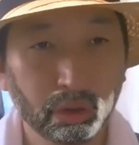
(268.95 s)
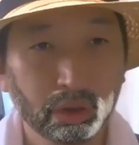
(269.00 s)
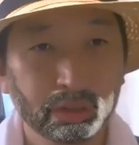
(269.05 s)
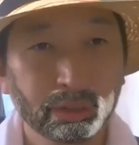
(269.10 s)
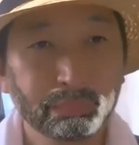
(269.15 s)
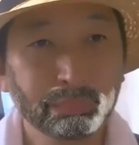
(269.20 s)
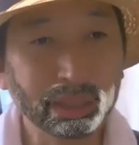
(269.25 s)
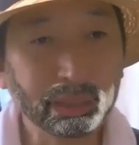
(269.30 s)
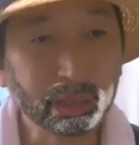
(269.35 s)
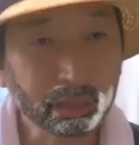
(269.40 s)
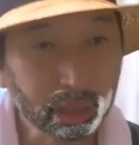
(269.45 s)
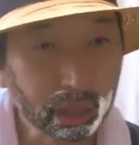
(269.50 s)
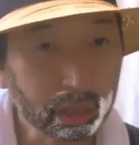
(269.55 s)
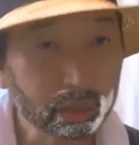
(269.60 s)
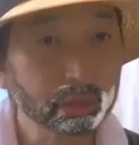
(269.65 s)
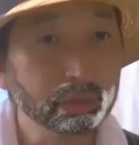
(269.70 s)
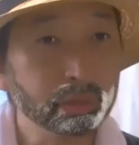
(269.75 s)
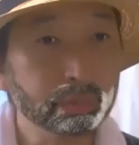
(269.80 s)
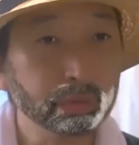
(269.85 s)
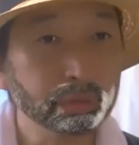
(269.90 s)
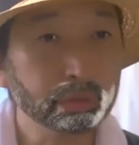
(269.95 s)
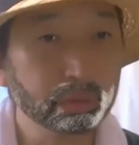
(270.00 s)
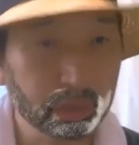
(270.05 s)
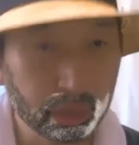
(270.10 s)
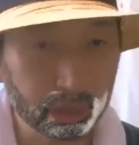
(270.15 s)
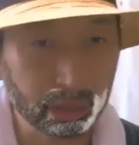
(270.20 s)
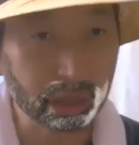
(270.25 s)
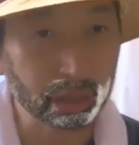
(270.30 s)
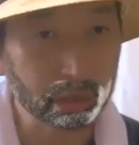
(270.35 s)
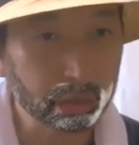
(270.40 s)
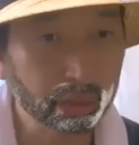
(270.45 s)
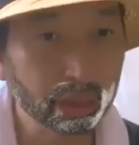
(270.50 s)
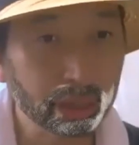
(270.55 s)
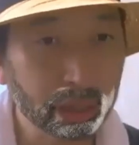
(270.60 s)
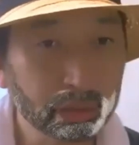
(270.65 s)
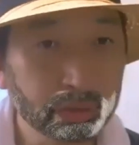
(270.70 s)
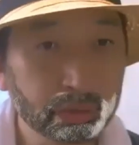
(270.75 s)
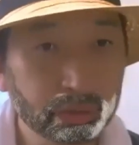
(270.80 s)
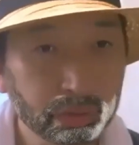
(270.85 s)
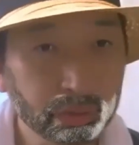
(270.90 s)
で、また最初に戻るで、最初から
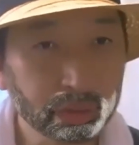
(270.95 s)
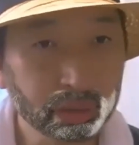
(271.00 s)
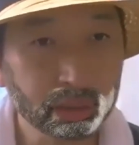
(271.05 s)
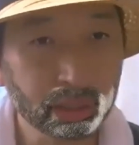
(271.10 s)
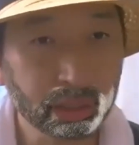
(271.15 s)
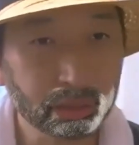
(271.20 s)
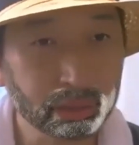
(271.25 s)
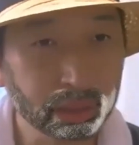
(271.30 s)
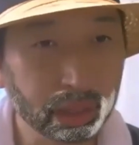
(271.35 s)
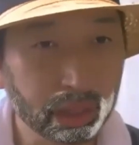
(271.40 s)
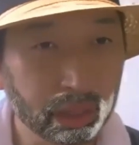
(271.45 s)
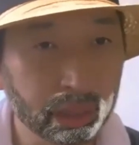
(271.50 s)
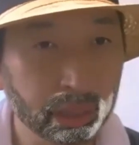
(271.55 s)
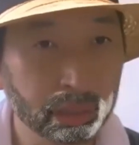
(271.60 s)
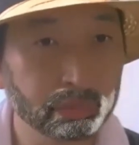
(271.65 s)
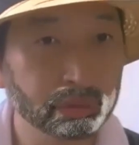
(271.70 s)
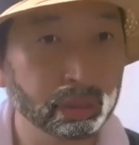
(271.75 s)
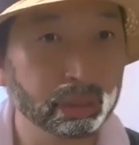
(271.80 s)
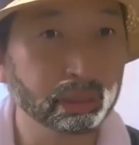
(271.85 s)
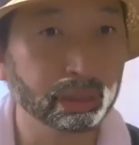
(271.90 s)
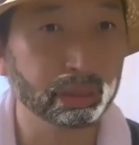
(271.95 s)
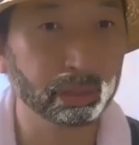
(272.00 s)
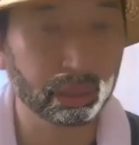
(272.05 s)
入力しなくちゃいけなくなったん